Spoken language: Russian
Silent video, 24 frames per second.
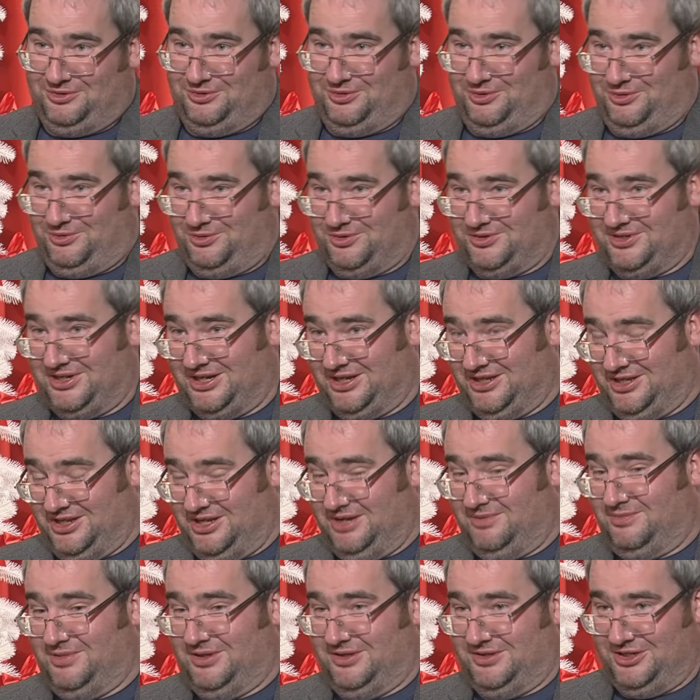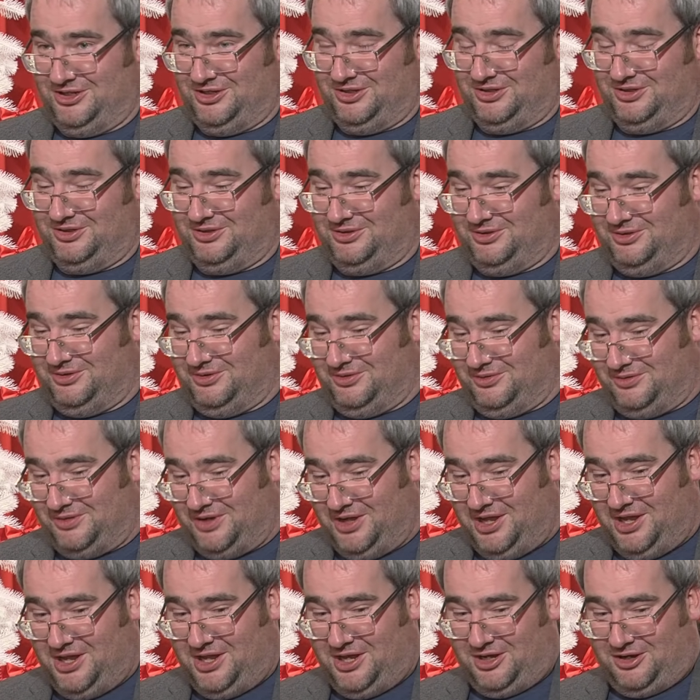что никакой зрады не было, значит,
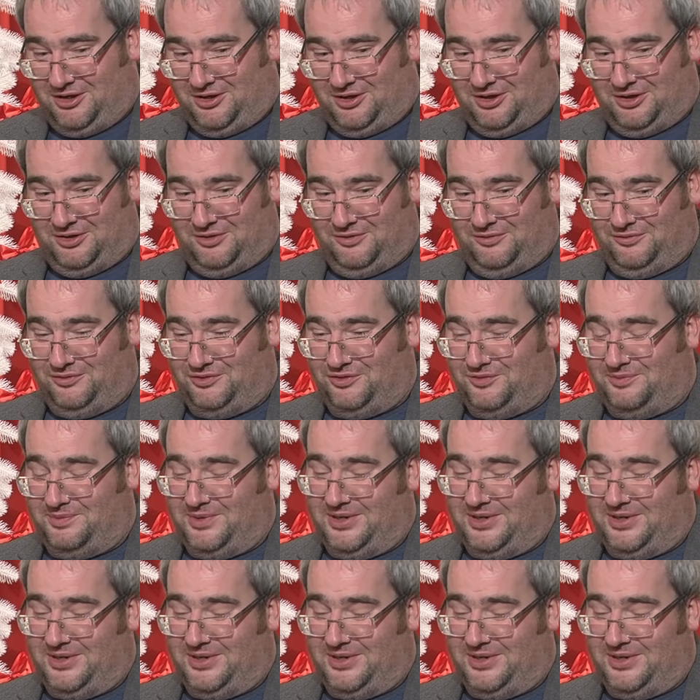все в